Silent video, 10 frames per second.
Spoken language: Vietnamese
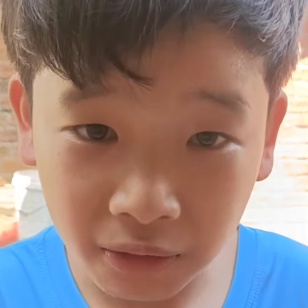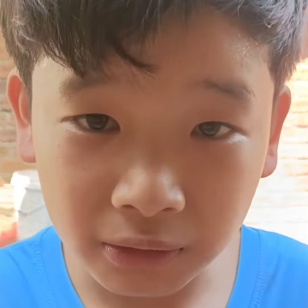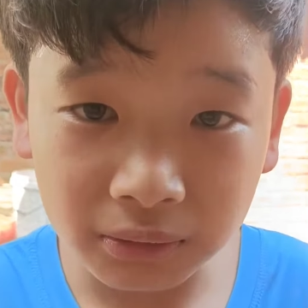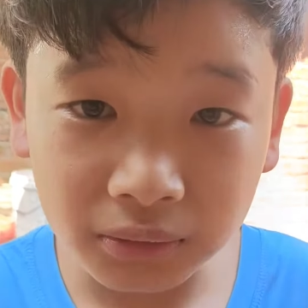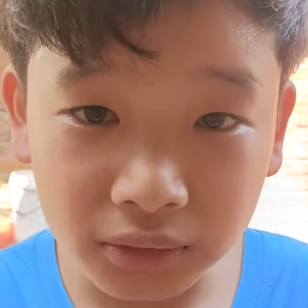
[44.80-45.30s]

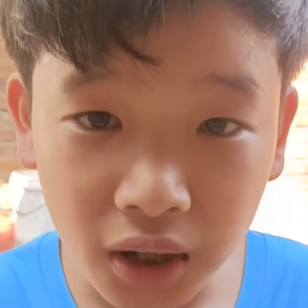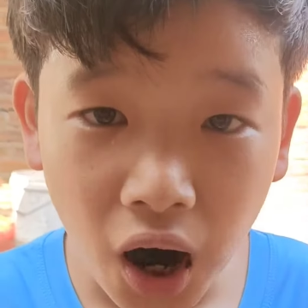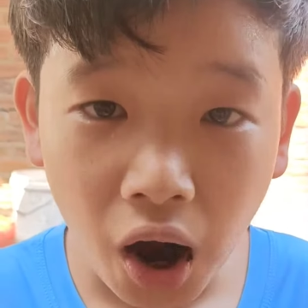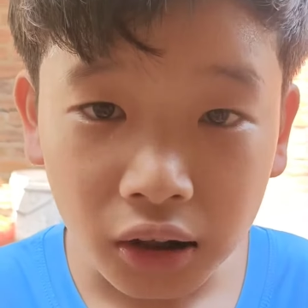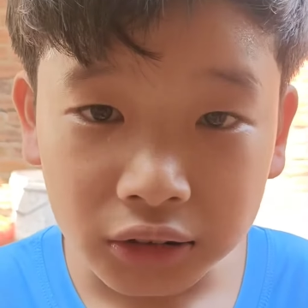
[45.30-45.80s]
giòn lắm
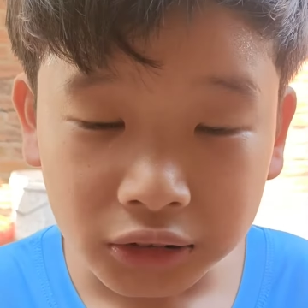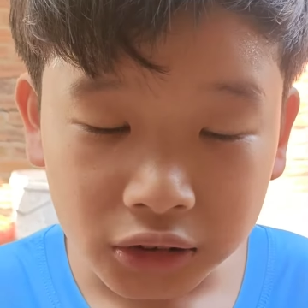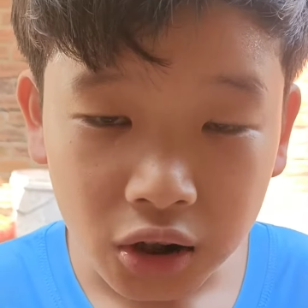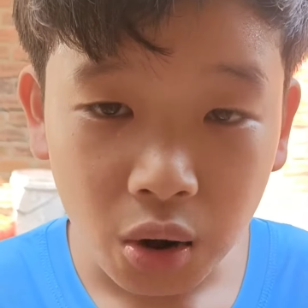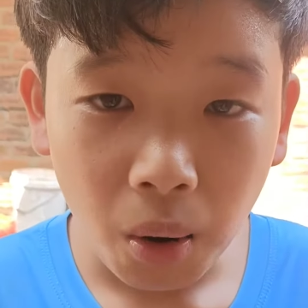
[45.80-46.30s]
luôn đó nha
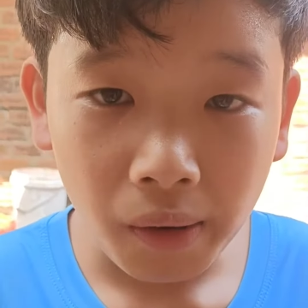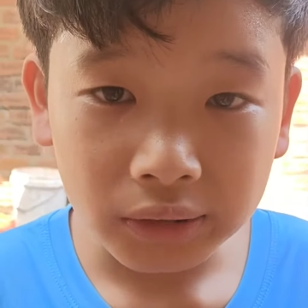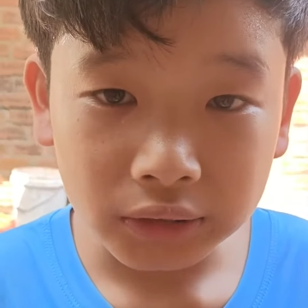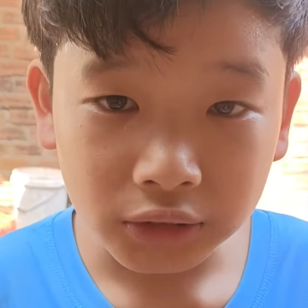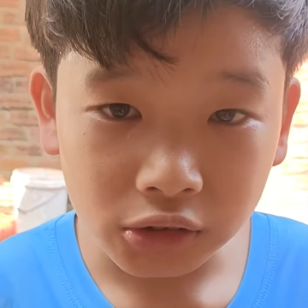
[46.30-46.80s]

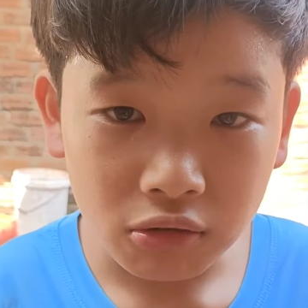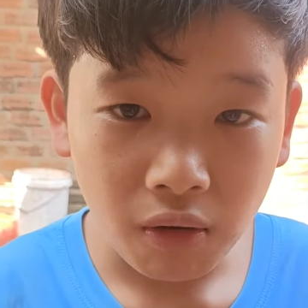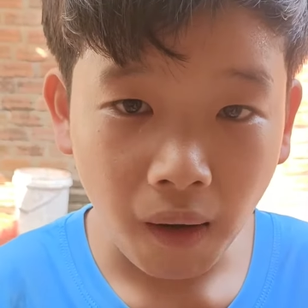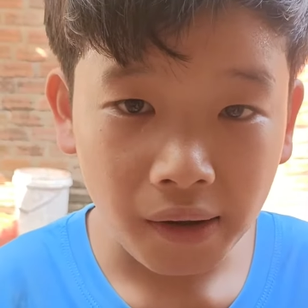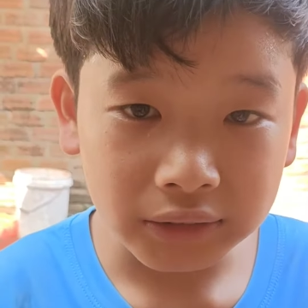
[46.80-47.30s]
một
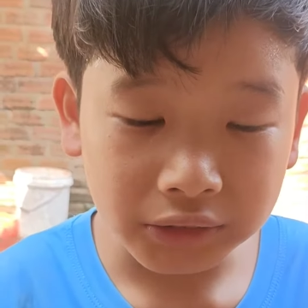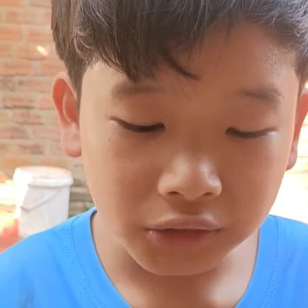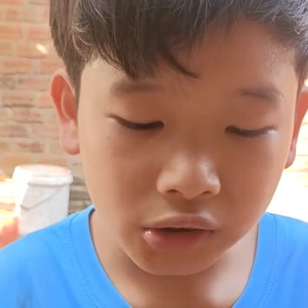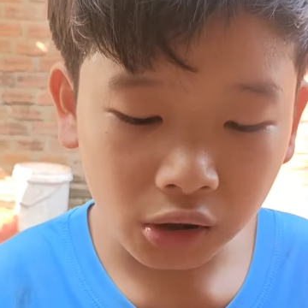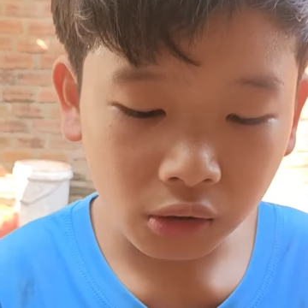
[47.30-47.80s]
gói như
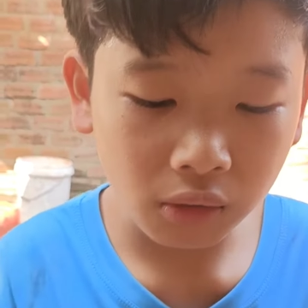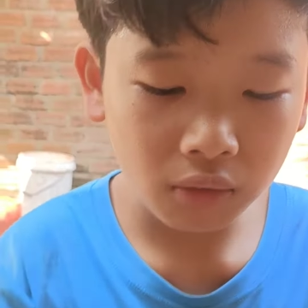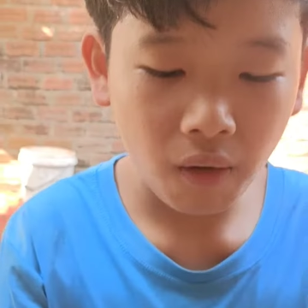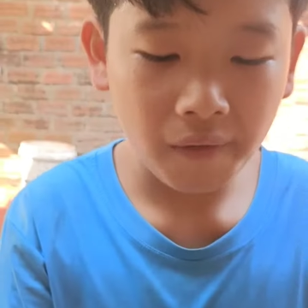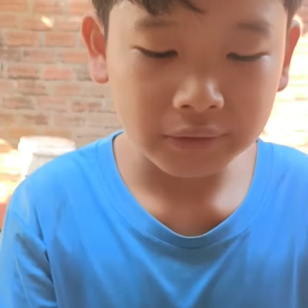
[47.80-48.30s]
thế này hình
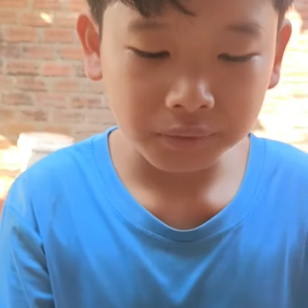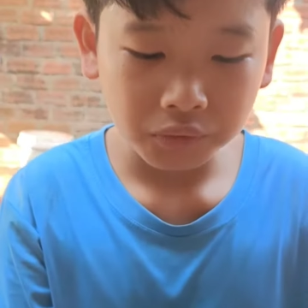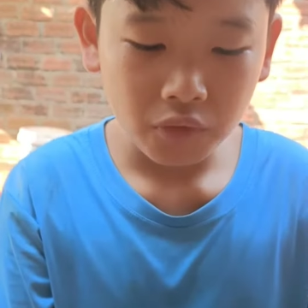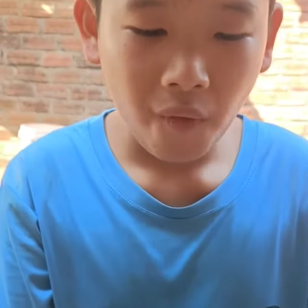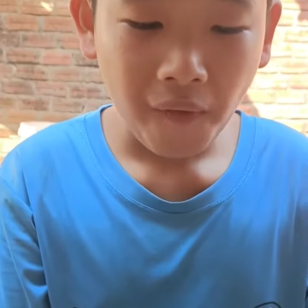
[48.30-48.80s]
như nó được
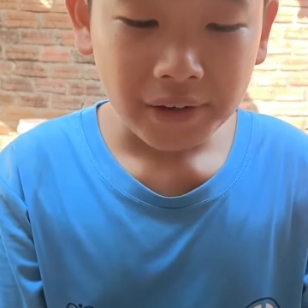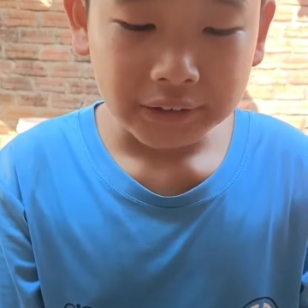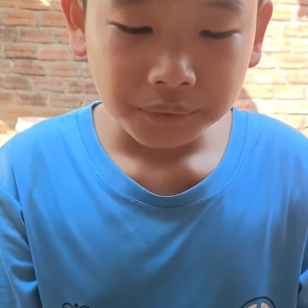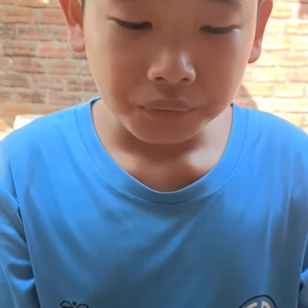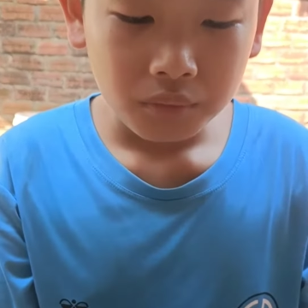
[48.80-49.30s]
ờ,
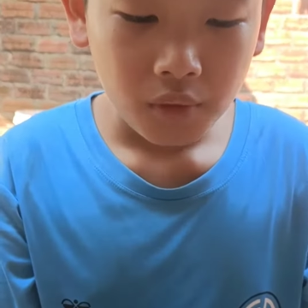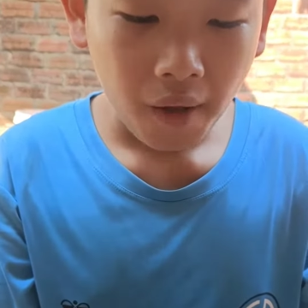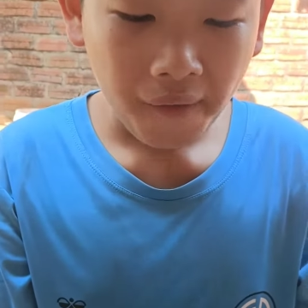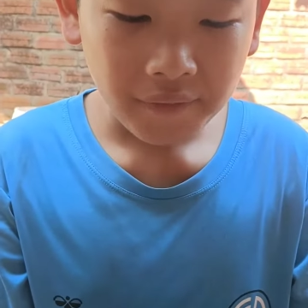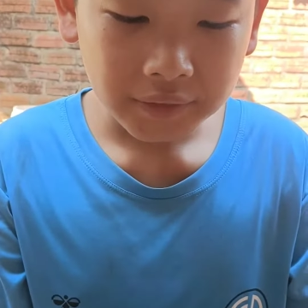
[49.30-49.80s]

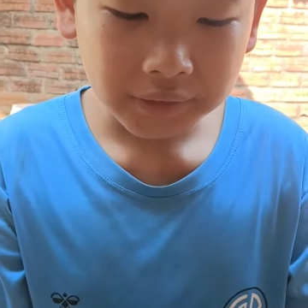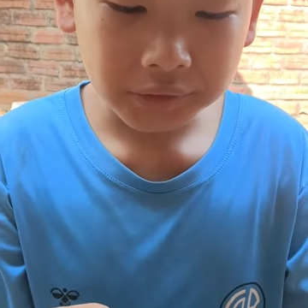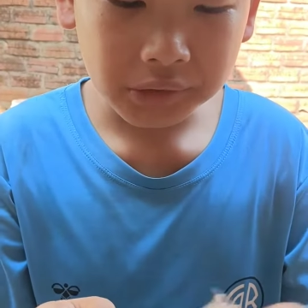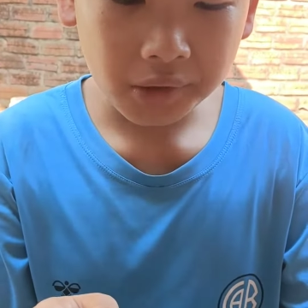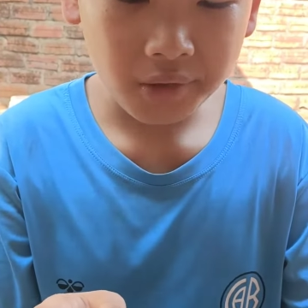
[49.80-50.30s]
đếm thử nó mấy